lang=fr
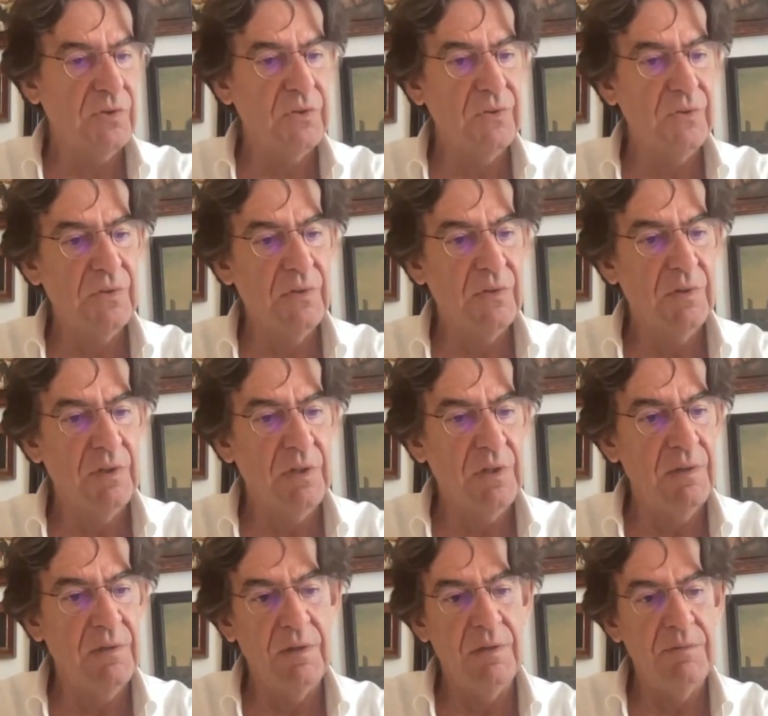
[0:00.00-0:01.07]

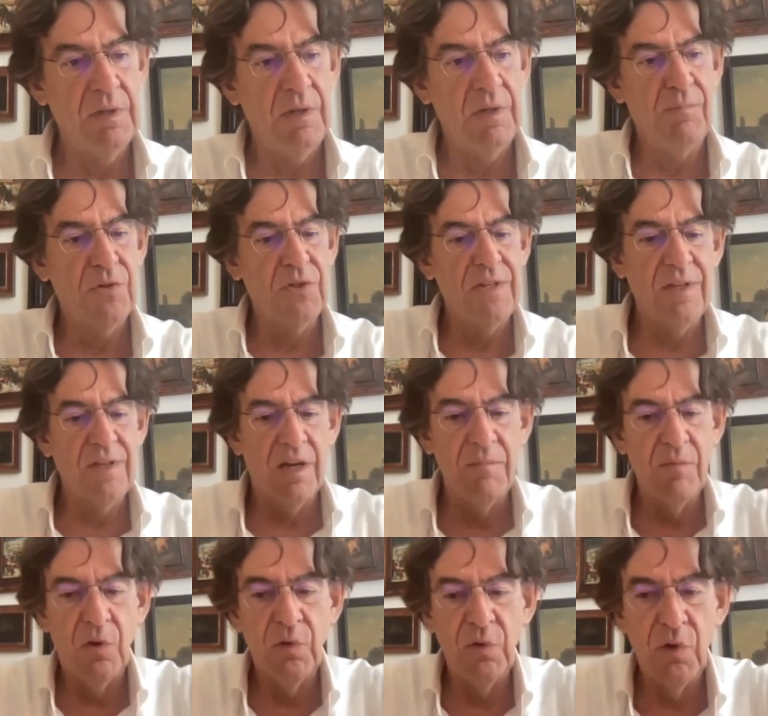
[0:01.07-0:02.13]
euh, et, plus
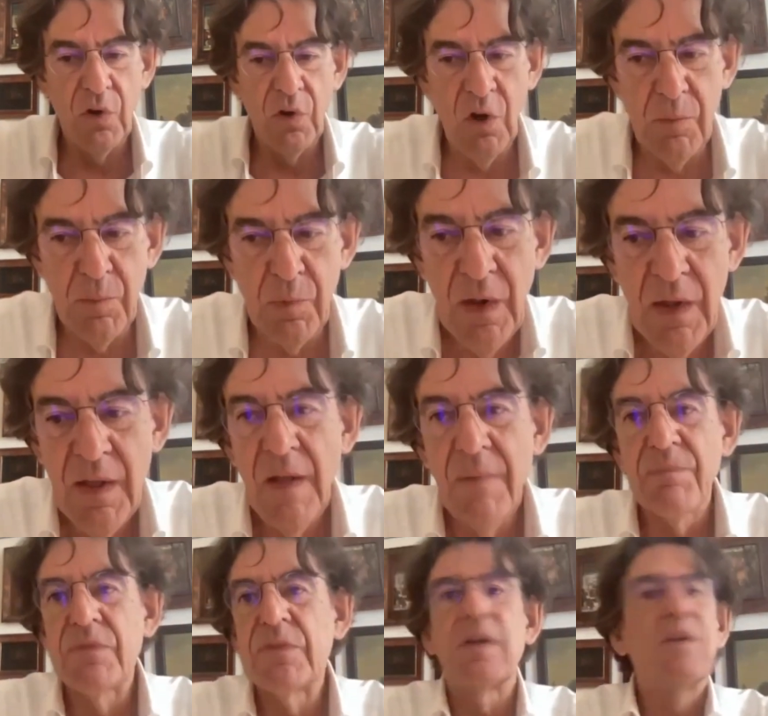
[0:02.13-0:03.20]
généralement en Europe,
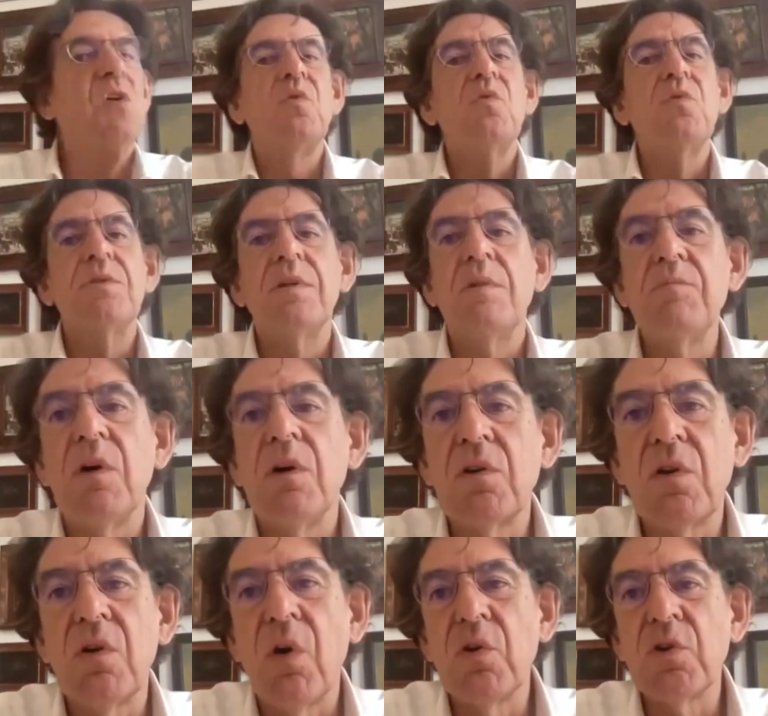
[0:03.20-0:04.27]
c'est que nous sommes
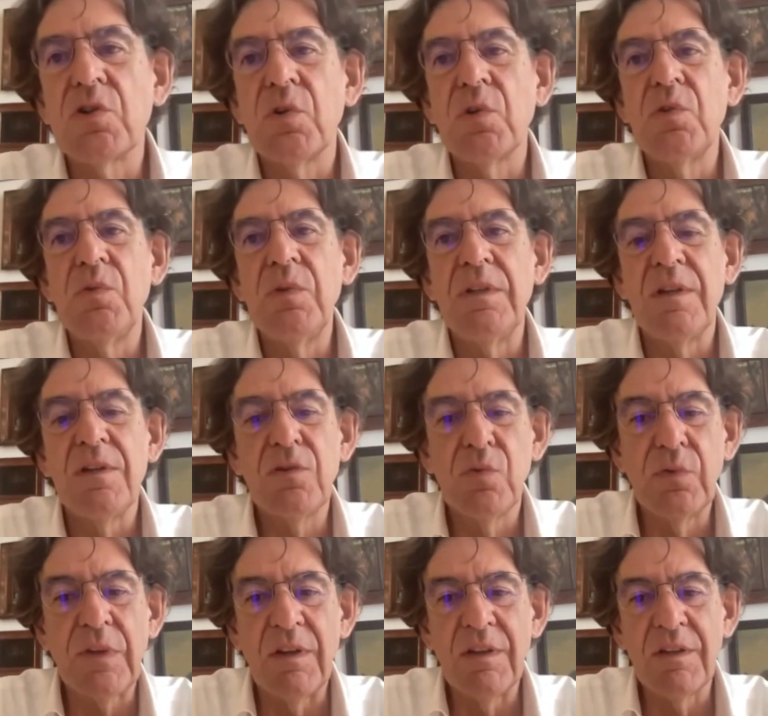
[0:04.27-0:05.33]
encore aujourd'hui des
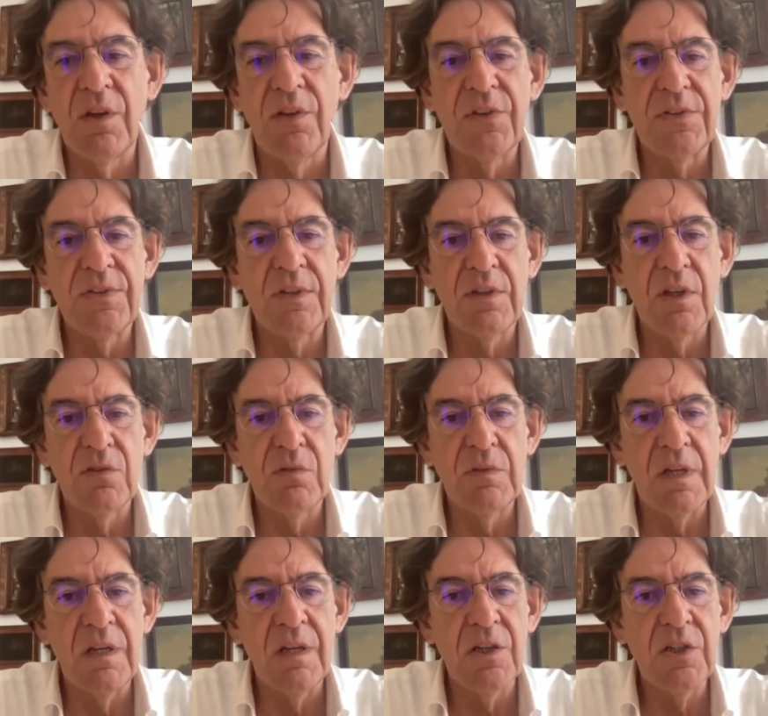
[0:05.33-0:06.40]
sous-traitants des
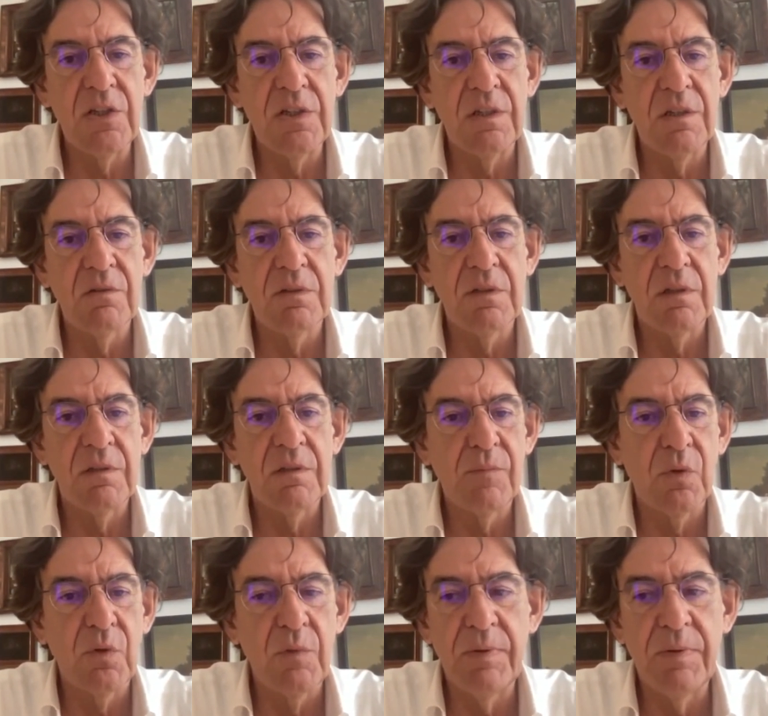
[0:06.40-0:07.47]
États-Unis et de la Chine,
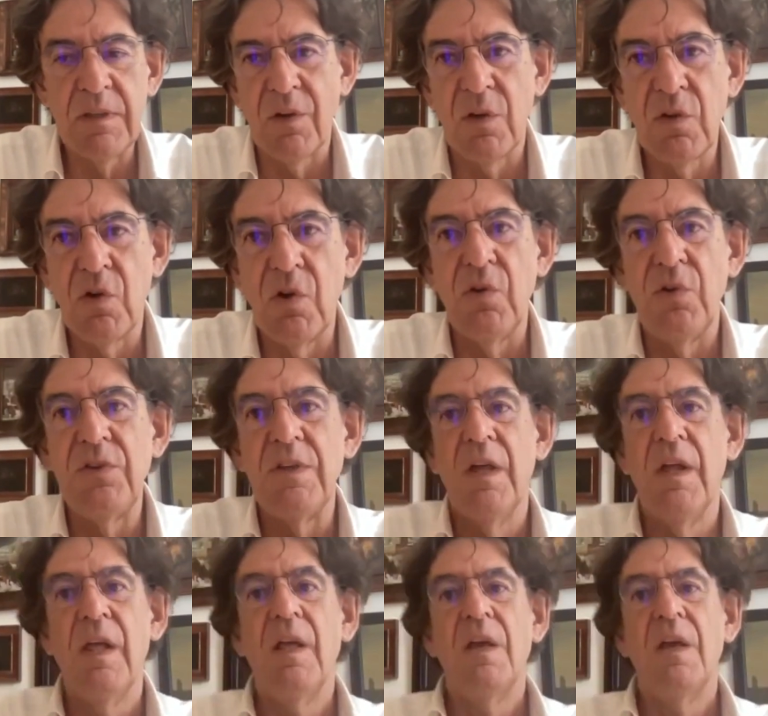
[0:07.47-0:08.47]
pour ne pas dire une colonie.